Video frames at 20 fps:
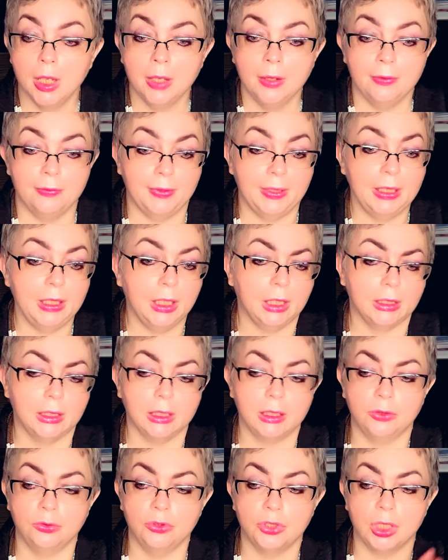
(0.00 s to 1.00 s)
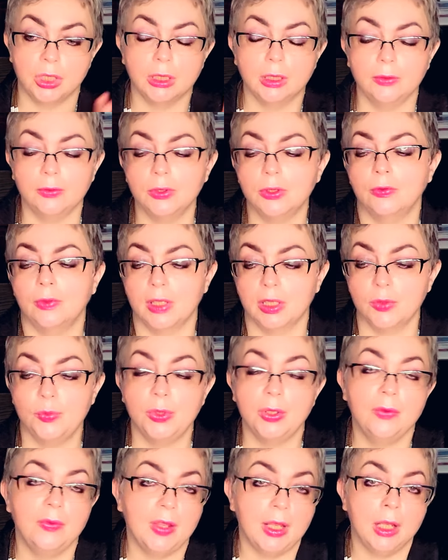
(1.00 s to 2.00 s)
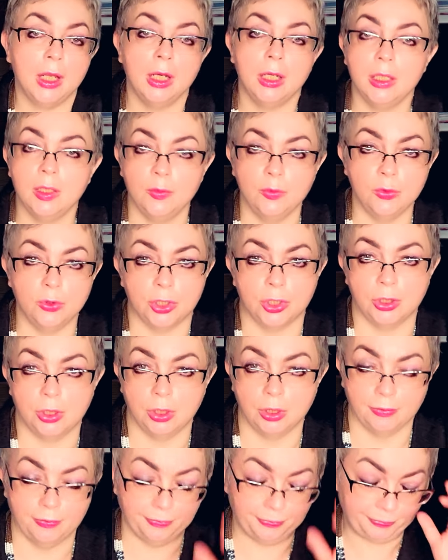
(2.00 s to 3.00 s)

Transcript: Вы не хотите участвовать в распиве или не можете.